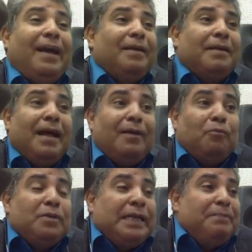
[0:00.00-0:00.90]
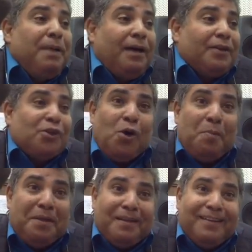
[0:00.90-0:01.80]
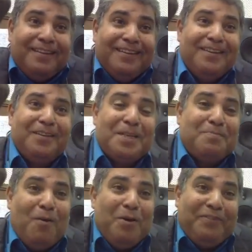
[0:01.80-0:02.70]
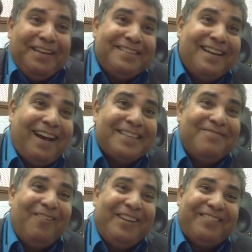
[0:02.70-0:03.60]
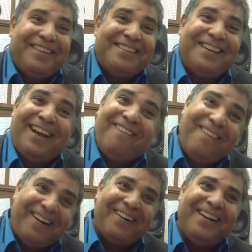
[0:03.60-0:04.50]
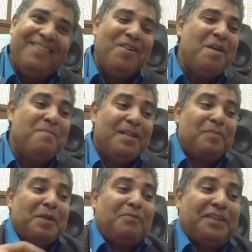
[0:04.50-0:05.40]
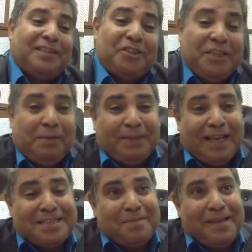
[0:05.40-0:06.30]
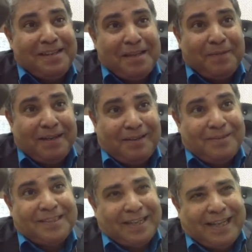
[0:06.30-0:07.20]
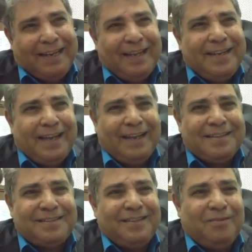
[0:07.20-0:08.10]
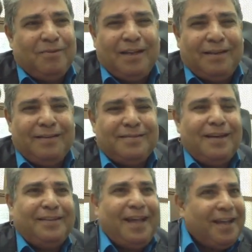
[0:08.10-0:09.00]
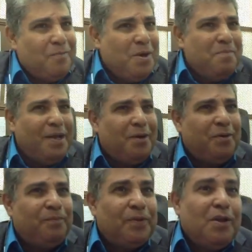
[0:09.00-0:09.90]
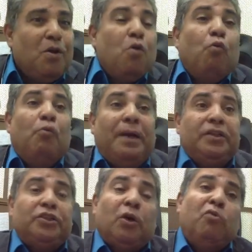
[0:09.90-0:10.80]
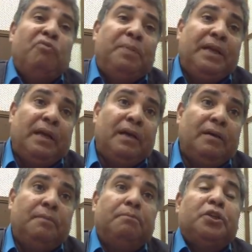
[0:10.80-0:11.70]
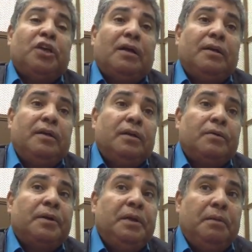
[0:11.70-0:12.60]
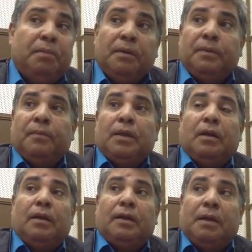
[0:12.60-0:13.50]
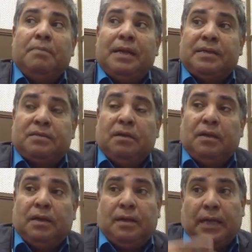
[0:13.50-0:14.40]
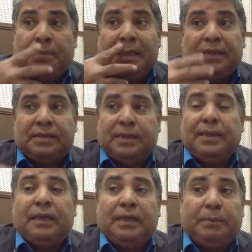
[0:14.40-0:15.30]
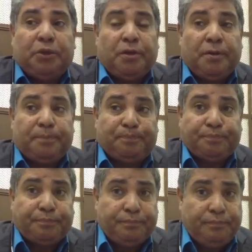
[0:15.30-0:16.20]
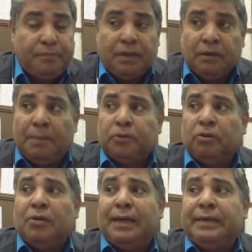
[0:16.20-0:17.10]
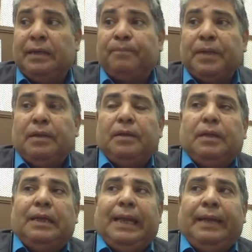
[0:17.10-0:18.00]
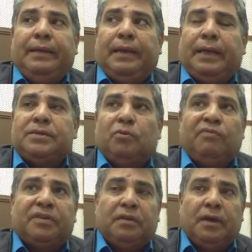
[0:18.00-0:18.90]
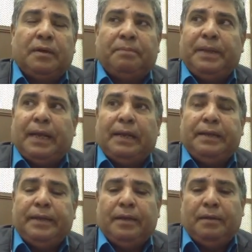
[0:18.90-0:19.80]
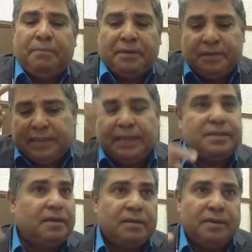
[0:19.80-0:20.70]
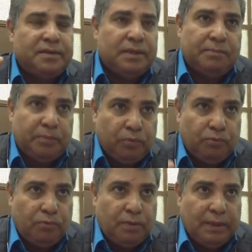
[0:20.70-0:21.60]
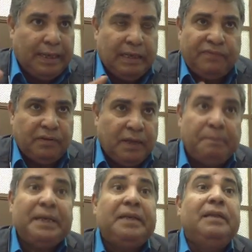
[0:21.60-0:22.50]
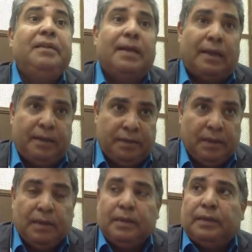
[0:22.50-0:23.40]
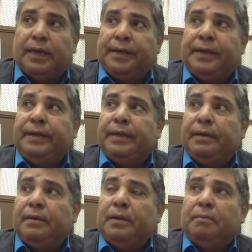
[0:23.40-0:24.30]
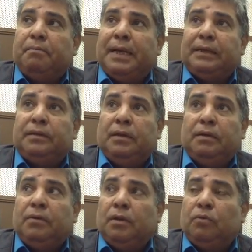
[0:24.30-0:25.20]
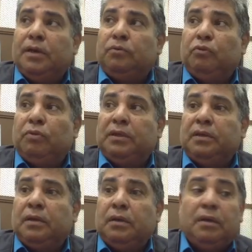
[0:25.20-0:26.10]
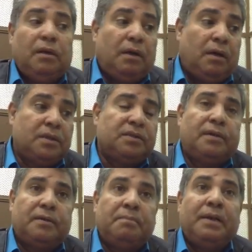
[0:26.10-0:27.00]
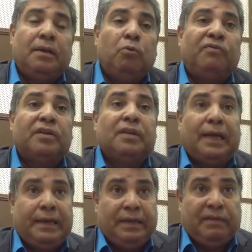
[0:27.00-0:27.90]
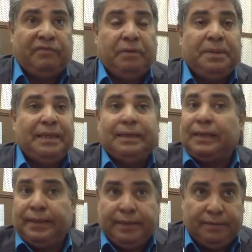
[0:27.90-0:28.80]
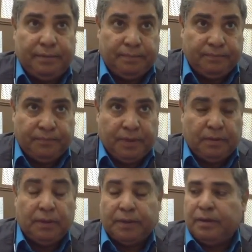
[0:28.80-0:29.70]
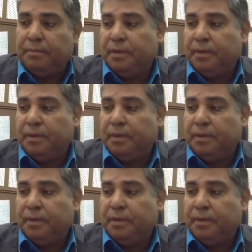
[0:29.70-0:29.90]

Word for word: على لا وجريت بقى على اصحابي طبعا اسمعوني في الاذاعه اسمعوني في الاذاعه المهم فالتشجيع بتاع زمايلي ده بقى خلاني احس انه لا الاذاعه دي حاجه مهمه قوي قوي وبقيت شغوف بيها بشكل رهيب مم. لما آه، قابلت السيده عديله بشاره رحمه الله رحمه الله عليها مم. الحقيقه عايز اقول فضلها كبير عليا من ساسر راسي زي ما بيقولوا الحقيقه فضلها كبير جدا عليا رحمه الله يعني, يعني هي بعد الوالد والوالده أكثر من له فضل عليا في بدايات حياتي الله يرحمه